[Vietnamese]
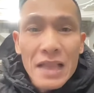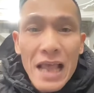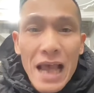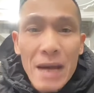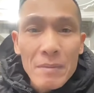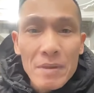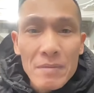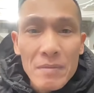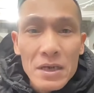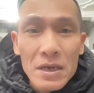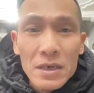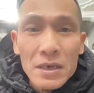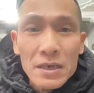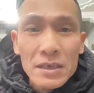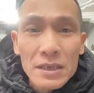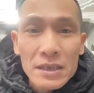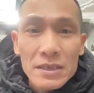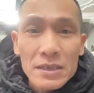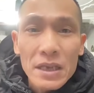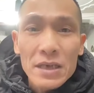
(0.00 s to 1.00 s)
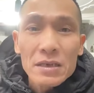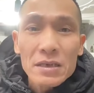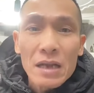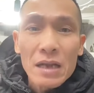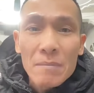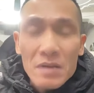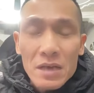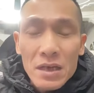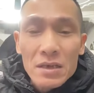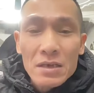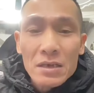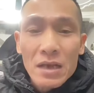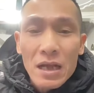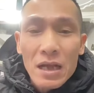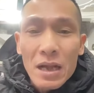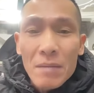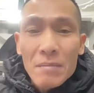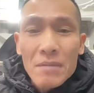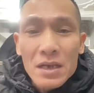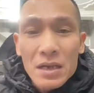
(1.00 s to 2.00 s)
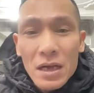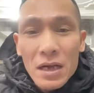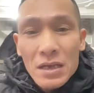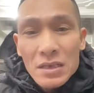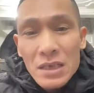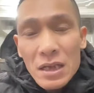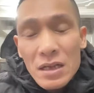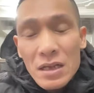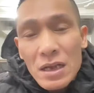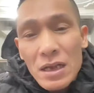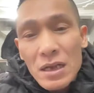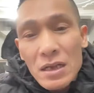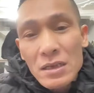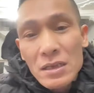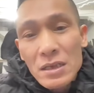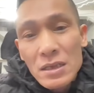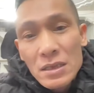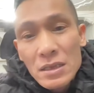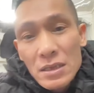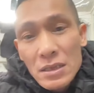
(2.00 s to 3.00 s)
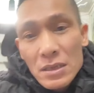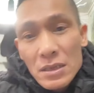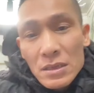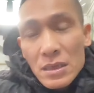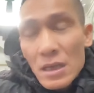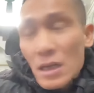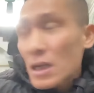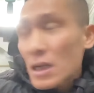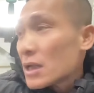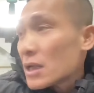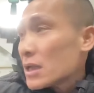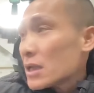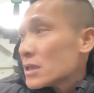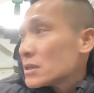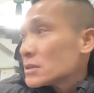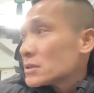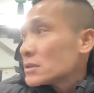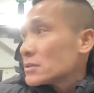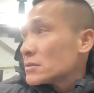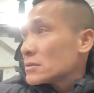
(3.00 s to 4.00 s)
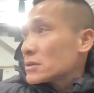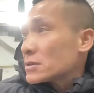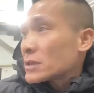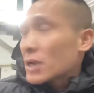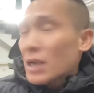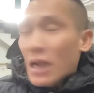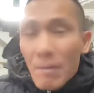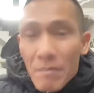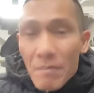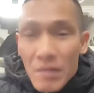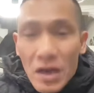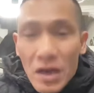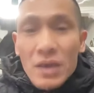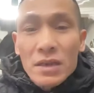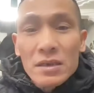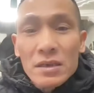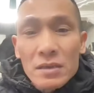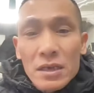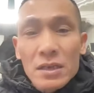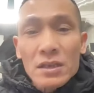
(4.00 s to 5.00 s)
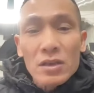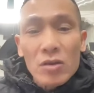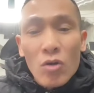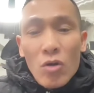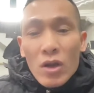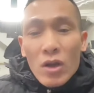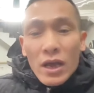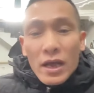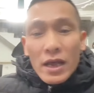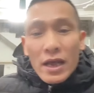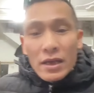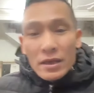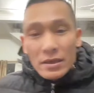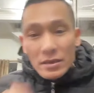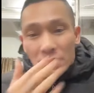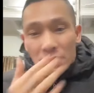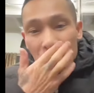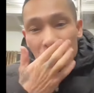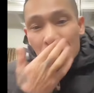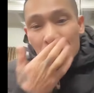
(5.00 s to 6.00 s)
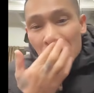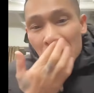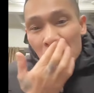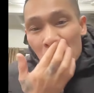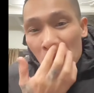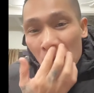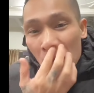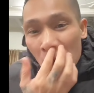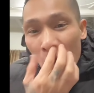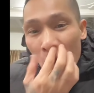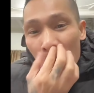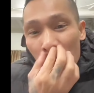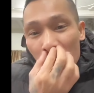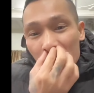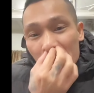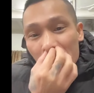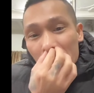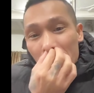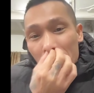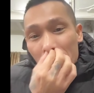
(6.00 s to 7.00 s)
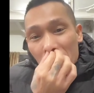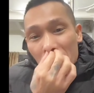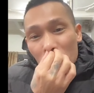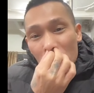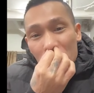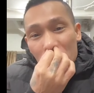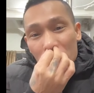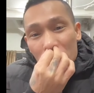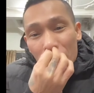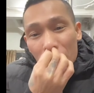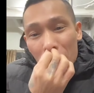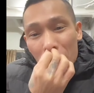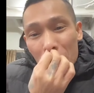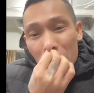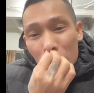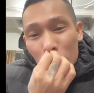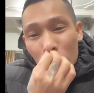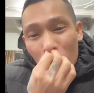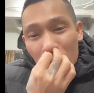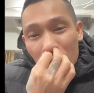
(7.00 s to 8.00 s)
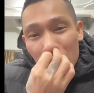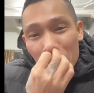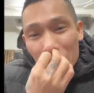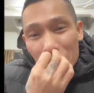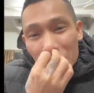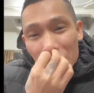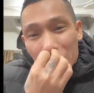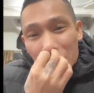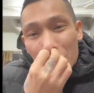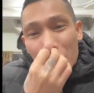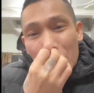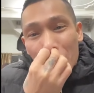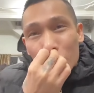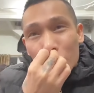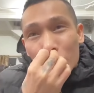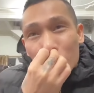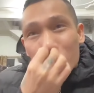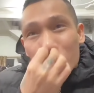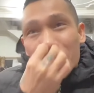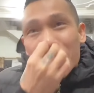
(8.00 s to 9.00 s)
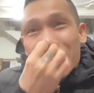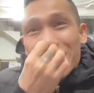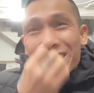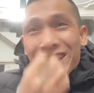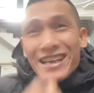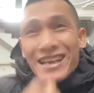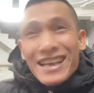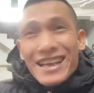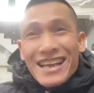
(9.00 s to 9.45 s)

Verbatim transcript: như là nhà mình mà gửi thì chăn 5 cân là 50 cân chăn à, à chăn 5 cân trước thì ok như là nếu mà không có gia đình mà gọi là sâm family toàn tập thì chấp nhận thôi